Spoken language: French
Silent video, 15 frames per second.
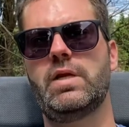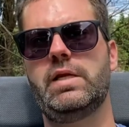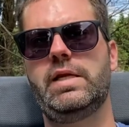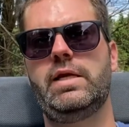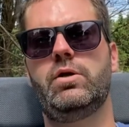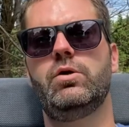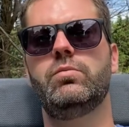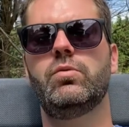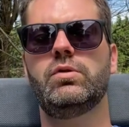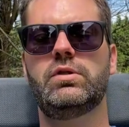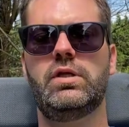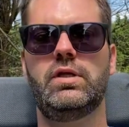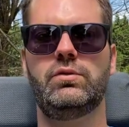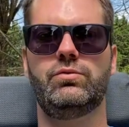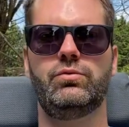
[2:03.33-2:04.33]
les
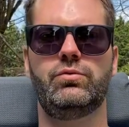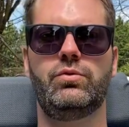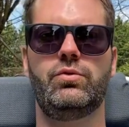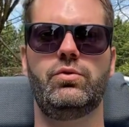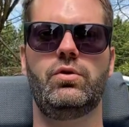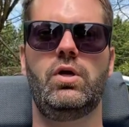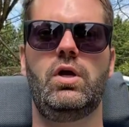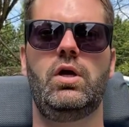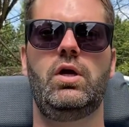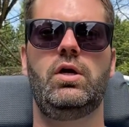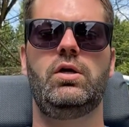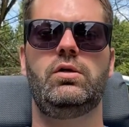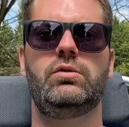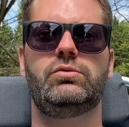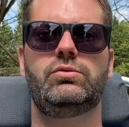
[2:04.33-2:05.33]
commentaires donc
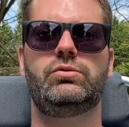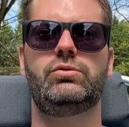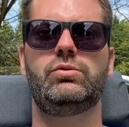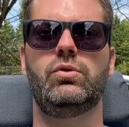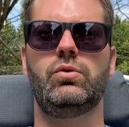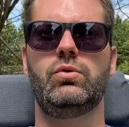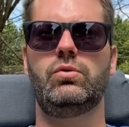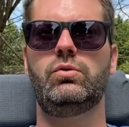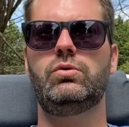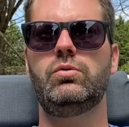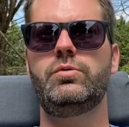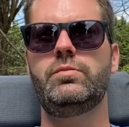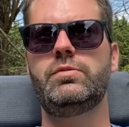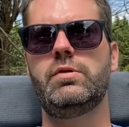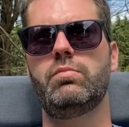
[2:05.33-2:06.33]
sur euh,
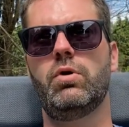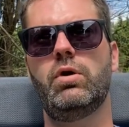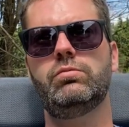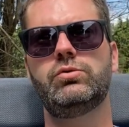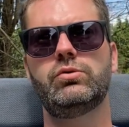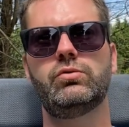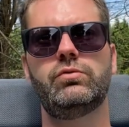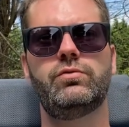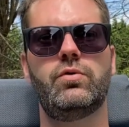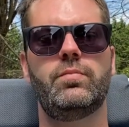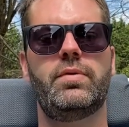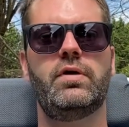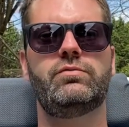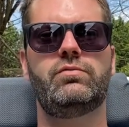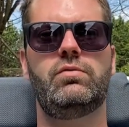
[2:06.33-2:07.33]
Automobile Prom, je trouve que
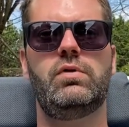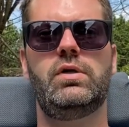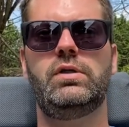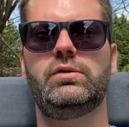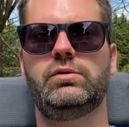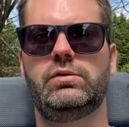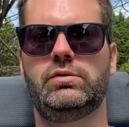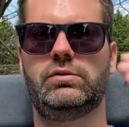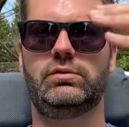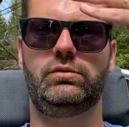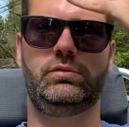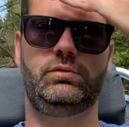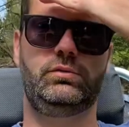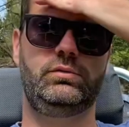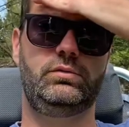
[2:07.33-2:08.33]
parfois
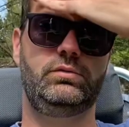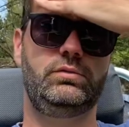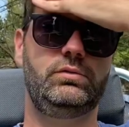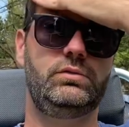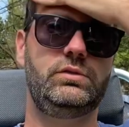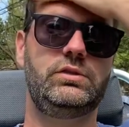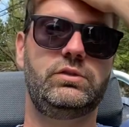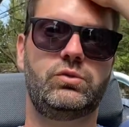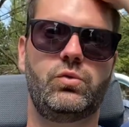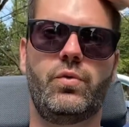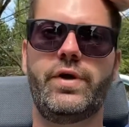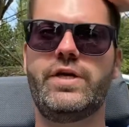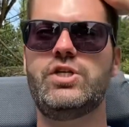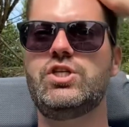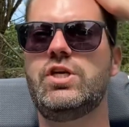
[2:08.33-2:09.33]
euh, ils sont
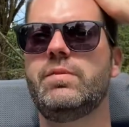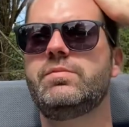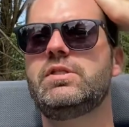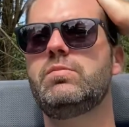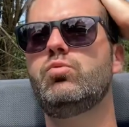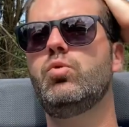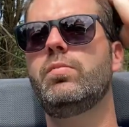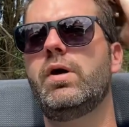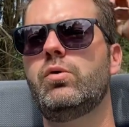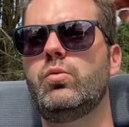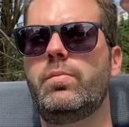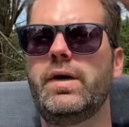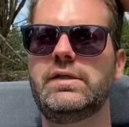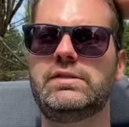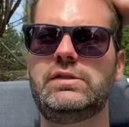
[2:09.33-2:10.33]
régis un petit peu par
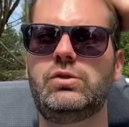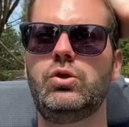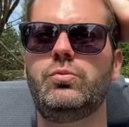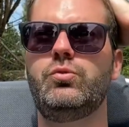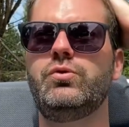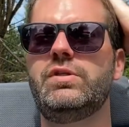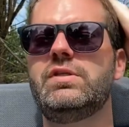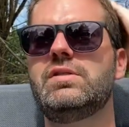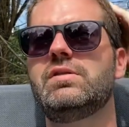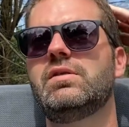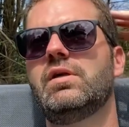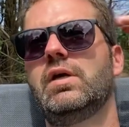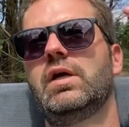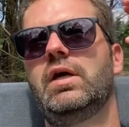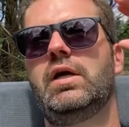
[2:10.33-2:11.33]
le parti
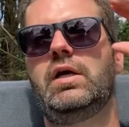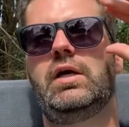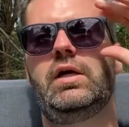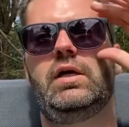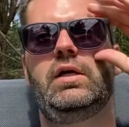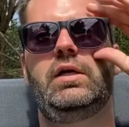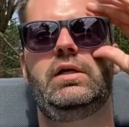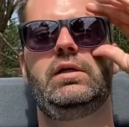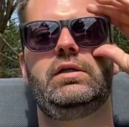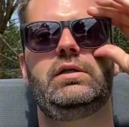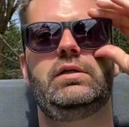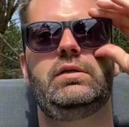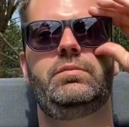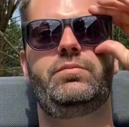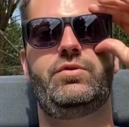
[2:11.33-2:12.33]
communiste,
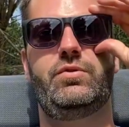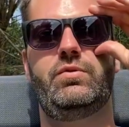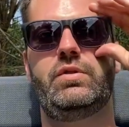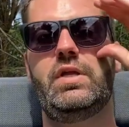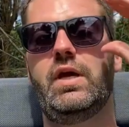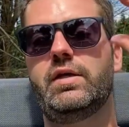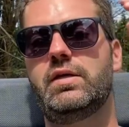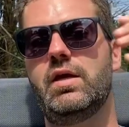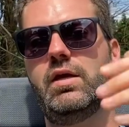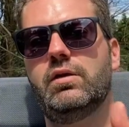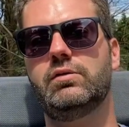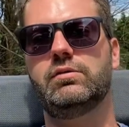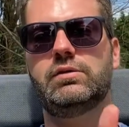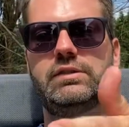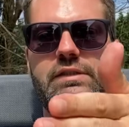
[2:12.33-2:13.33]
euh, puisque
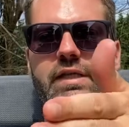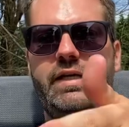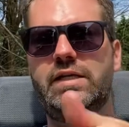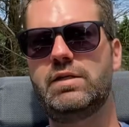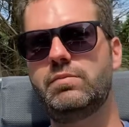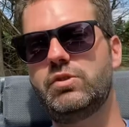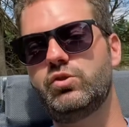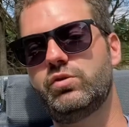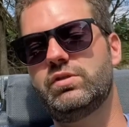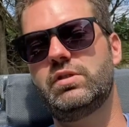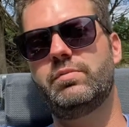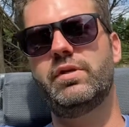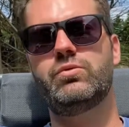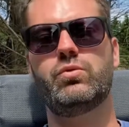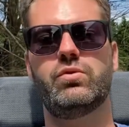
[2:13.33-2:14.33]
derrière SAIC, mais je ne
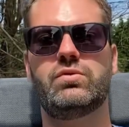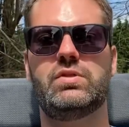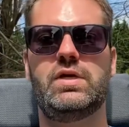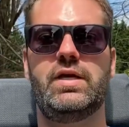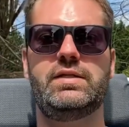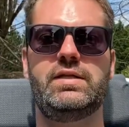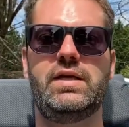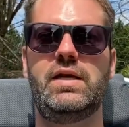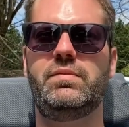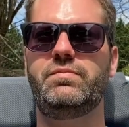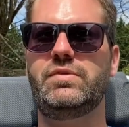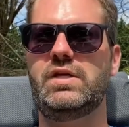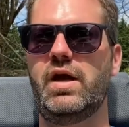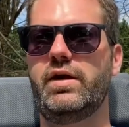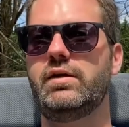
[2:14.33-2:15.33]
sais pas sur CATL,
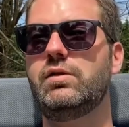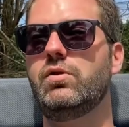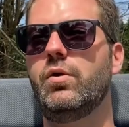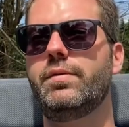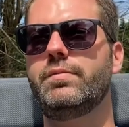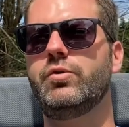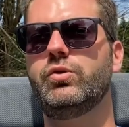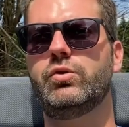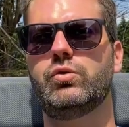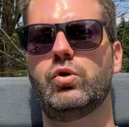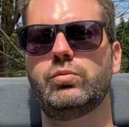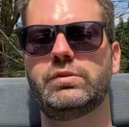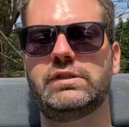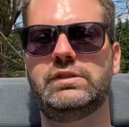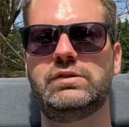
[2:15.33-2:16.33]
il y a énormément
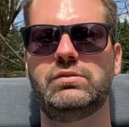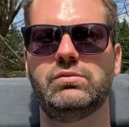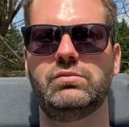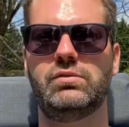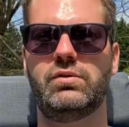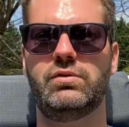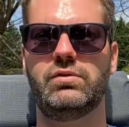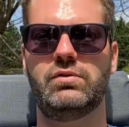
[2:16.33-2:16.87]
d'entreprises donc